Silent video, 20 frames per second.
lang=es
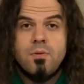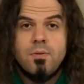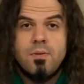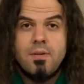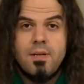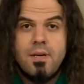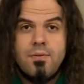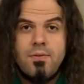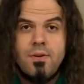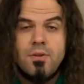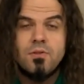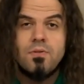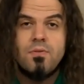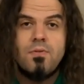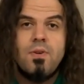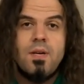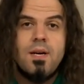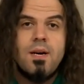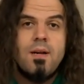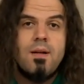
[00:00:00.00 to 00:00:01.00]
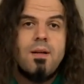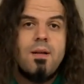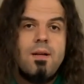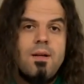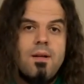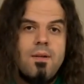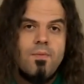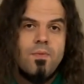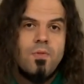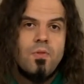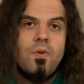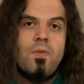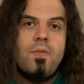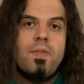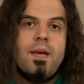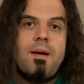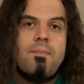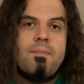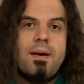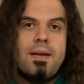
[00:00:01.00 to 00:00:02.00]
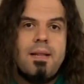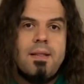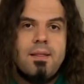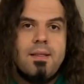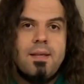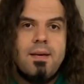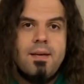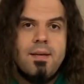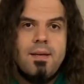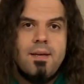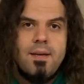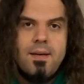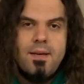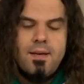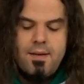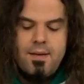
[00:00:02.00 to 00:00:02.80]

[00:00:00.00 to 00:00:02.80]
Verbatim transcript: de Filosofía donde aparece